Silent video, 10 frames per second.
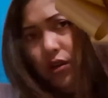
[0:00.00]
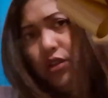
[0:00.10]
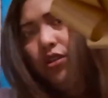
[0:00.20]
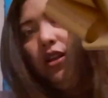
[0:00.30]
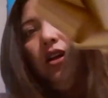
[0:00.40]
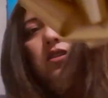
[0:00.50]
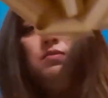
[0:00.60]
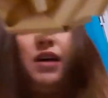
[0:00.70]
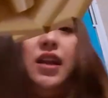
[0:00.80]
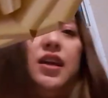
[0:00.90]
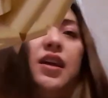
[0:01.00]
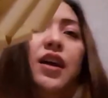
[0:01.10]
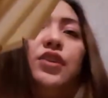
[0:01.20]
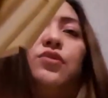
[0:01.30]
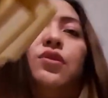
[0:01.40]
kung ano na, bahala na
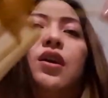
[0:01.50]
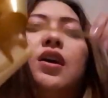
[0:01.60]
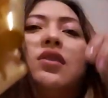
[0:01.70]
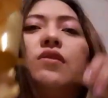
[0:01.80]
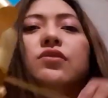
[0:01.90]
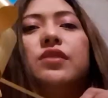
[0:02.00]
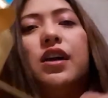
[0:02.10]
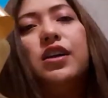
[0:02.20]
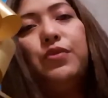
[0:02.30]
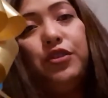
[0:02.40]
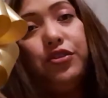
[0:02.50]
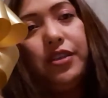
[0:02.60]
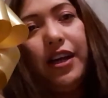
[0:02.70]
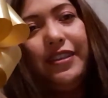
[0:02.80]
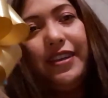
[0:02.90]
kayo kung anong gagawin nyo
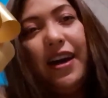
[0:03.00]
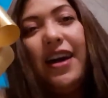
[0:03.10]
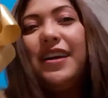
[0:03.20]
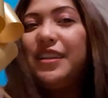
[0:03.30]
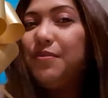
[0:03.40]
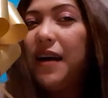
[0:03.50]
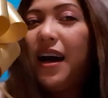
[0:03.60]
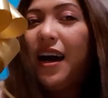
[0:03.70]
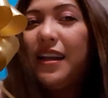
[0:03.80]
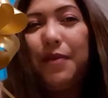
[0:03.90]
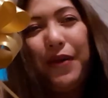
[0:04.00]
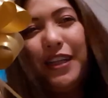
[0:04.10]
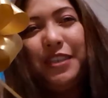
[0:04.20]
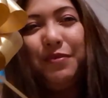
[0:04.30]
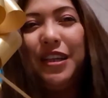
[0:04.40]
sa kanya. ba diba?
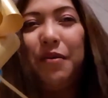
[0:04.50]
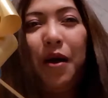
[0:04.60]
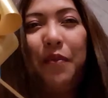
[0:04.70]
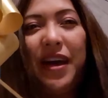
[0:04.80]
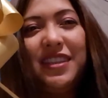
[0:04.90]
Napakasimple lang mga